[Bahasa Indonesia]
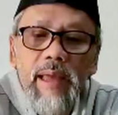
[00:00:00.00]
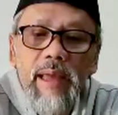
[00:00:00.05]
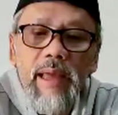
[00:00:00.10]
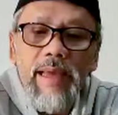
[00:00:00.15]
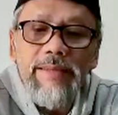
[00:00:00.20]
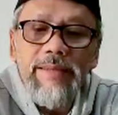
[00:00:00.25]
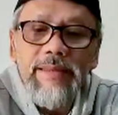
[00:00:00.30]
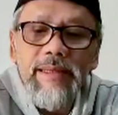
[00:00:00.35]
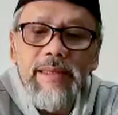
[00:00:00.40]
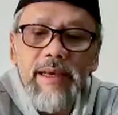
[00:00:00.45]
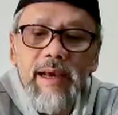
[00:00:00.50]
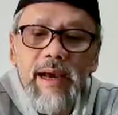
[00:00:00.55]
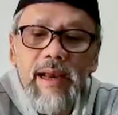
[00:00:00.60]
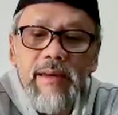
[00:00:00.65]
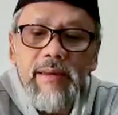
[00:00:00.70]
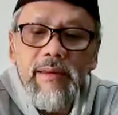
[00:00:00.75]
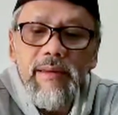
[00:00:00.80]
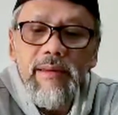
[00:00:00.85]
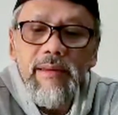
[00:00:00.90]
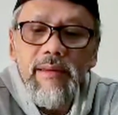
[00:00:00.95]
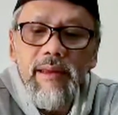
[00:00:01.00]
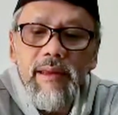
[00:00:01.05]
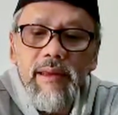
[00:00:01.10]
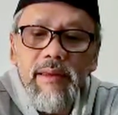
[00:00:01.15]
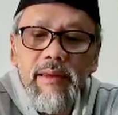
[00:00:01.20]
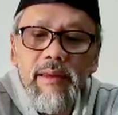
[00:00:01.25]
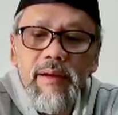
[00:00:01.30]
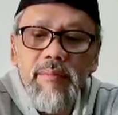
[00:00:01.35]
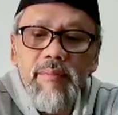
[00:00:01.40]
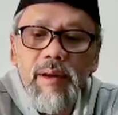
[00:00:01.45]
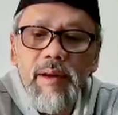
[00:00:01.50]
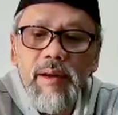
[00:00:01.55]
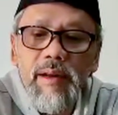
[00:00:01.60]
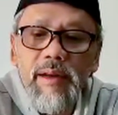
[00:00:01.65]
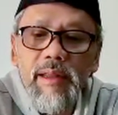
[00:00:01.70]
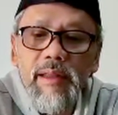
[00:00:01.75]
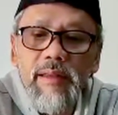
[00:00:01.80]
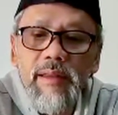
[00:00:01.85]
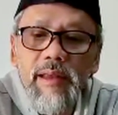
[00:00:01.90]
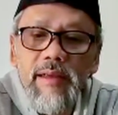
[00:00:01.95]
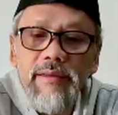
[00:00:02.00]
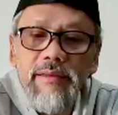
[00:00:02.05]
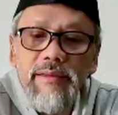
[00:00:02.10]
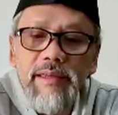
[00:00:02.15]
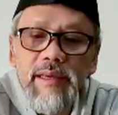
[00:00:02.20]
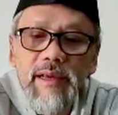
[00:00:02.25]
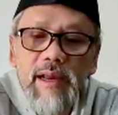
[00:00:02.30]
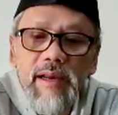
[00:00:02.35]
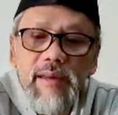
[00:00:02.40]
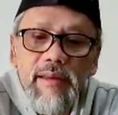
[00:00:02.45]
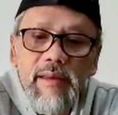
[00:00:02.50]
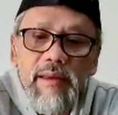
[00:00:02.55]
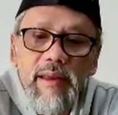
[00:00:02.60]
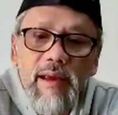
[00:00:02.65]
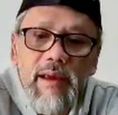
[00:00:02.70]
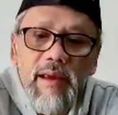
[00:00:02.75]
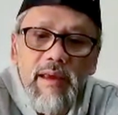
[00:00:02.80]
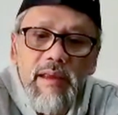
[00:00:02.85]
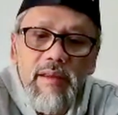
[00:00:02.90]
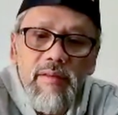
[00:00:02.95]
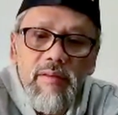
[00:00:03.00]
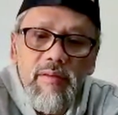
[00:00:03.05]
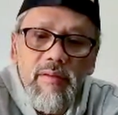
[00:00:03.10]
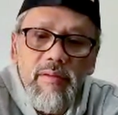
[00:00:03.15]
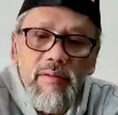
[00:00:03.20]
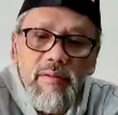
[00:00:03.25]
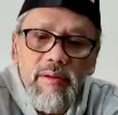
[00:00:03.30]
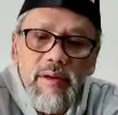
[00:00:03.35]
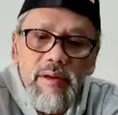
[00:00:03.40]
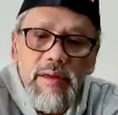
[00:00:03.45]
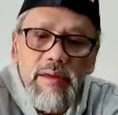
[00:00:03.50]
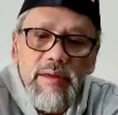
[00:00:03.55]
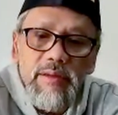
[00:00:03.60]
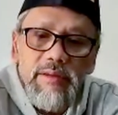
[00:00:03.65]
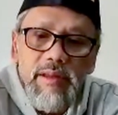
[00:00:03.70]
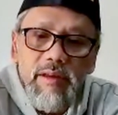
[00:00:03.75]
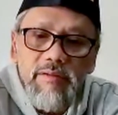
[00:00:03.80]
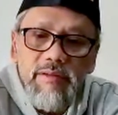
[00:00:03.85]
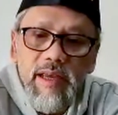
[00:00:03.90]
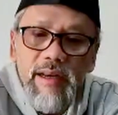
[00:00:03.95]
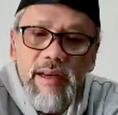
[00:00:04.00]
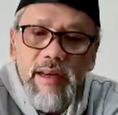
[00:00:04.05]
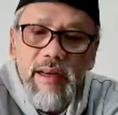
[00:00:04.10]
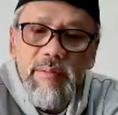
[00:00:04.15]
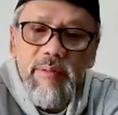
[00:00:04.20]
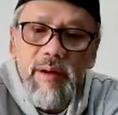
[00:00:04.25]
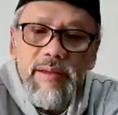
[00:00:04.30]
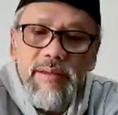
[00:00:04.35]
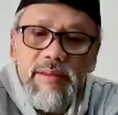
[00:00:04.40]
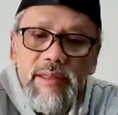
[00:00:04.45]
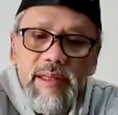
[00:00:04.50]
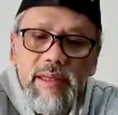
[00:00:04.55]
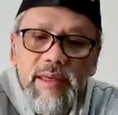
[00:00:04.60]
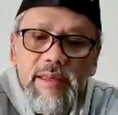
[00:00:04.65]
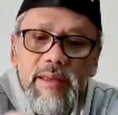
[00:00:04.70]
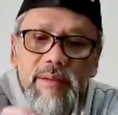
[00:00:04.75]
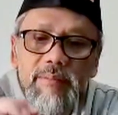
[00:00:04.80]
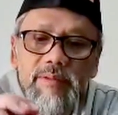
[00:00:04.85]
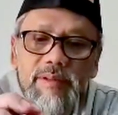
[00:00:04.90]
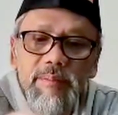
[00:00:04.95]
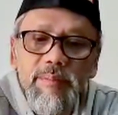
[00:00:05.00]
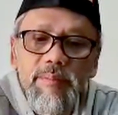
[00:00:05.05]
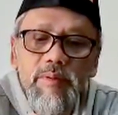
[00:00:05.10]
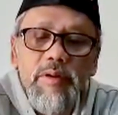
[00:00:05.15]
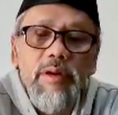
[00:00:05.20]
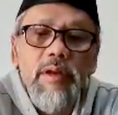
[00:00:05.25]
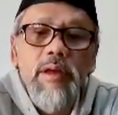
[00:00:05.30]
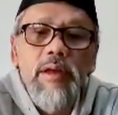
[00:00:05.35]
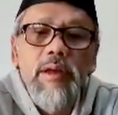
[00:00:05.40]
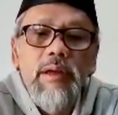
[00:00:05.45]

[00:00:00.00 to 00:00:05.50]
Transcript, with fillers: SD card ya, yang mana nanti SD cardnya itu uh, setahu saya ada di bawah sini kita bisa boot